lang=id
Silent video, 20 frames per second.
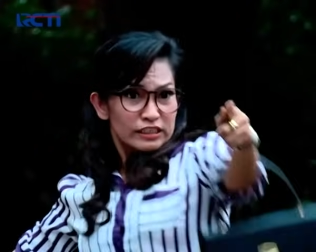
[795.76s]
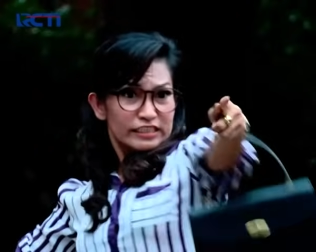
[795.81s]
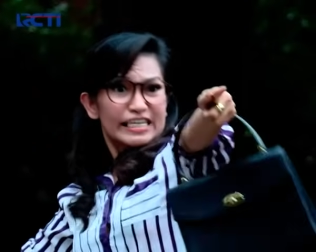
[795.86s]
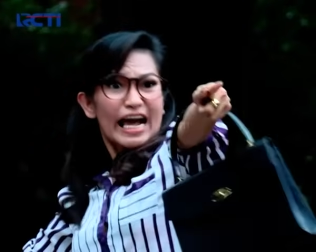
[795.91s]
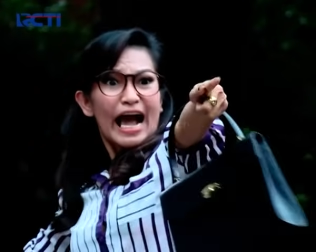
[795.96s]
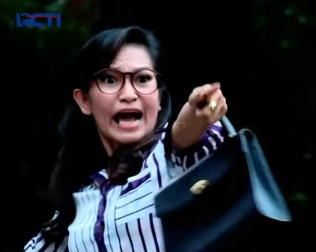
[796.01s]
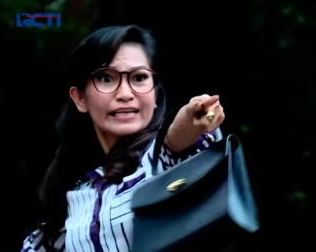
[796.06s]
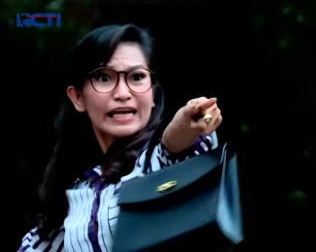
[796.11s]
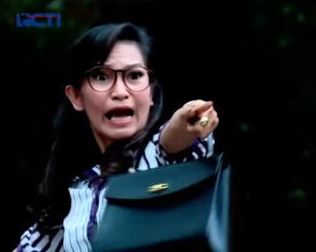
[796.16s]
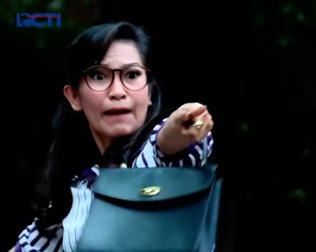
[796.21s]

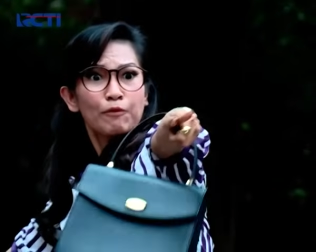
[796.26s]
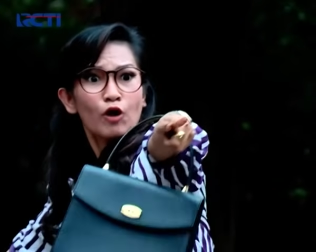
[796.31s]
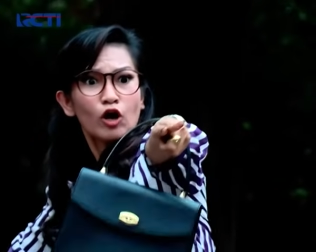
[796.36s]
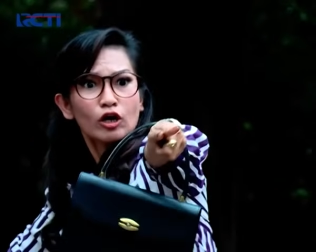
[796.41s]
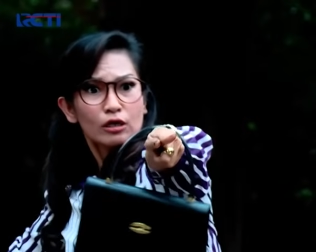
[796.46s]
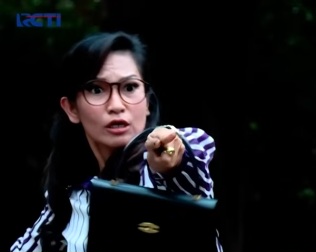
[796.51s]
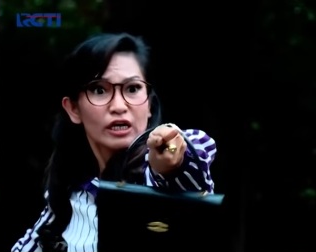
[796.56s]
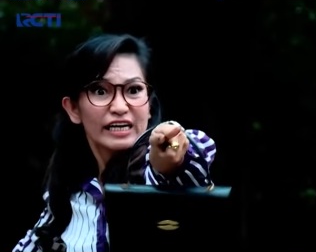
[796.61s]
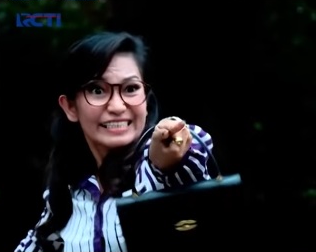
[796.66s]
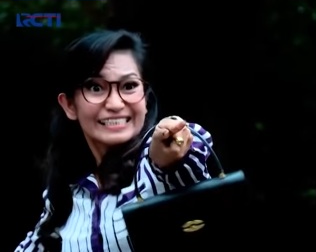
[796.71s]
jangan kabur,
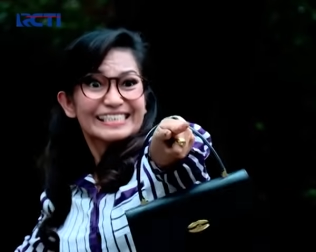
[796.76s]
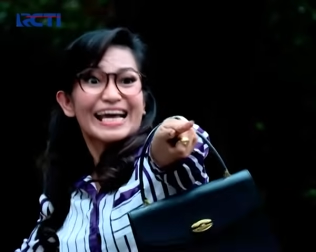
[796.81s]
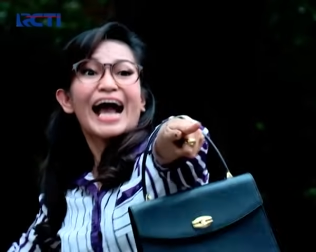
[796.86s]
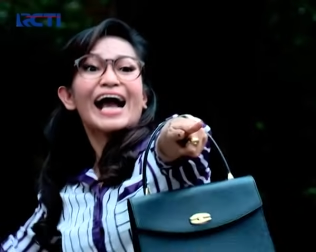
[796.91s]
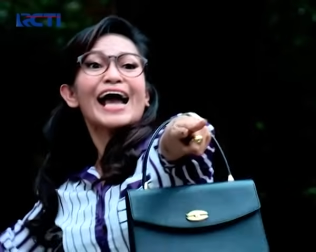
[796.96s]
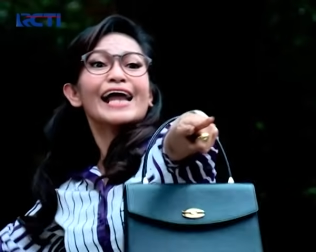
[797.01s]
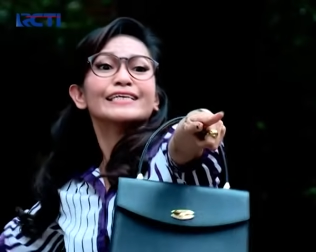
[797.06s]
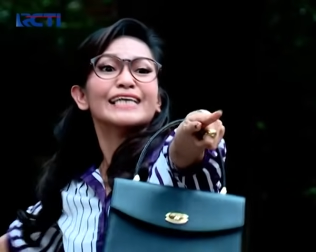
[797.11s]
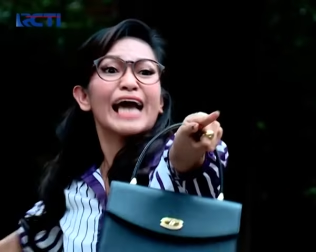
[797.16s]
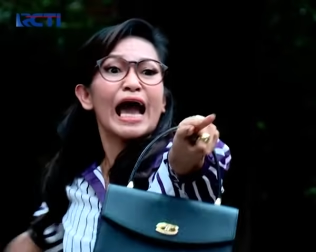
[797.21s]

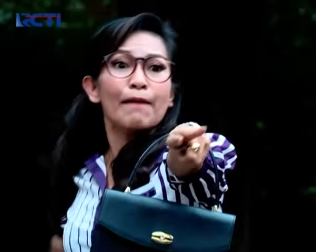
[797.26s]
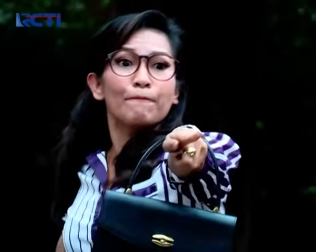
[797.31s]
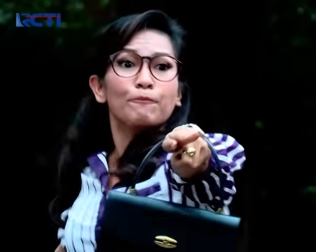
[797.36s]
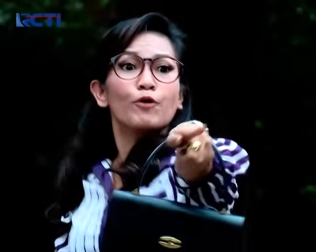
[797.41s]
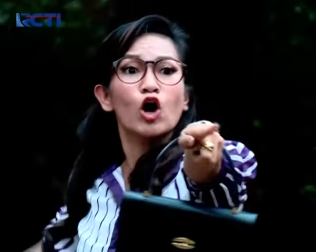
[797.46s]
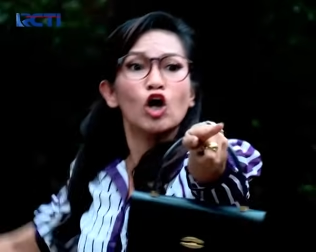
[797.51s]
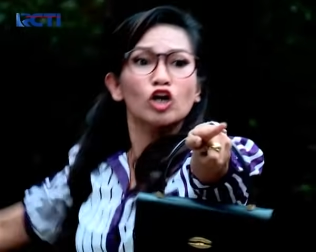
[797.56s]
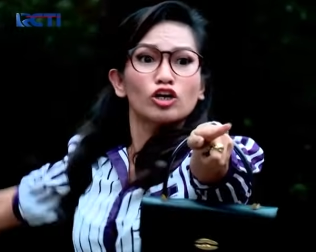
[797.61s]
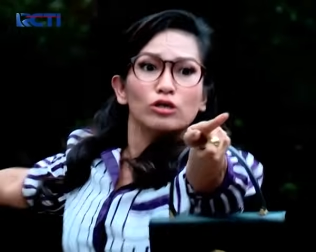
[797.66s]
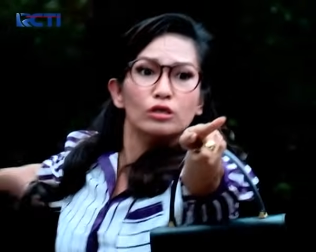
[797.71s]
jangan
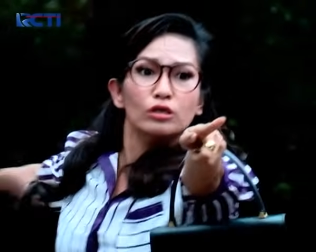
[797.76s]
kabur.